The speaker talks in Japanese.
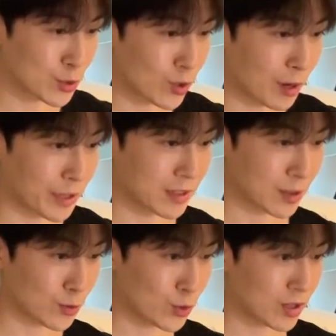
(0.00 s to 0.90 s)
しょうか皆
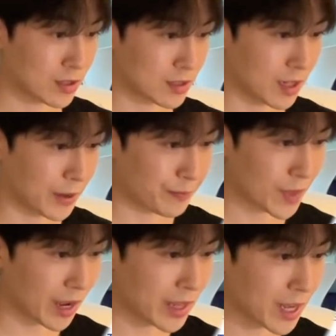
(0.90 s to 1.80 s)
さんこういう感じで
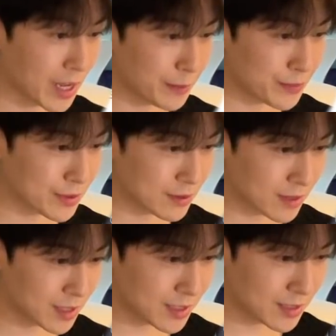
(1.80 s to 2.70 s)

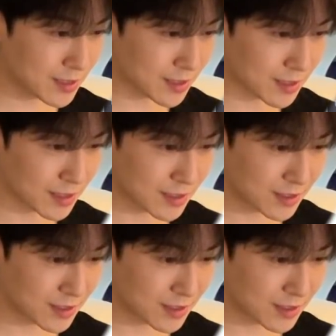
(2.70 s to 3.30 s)
エナイプンヒスン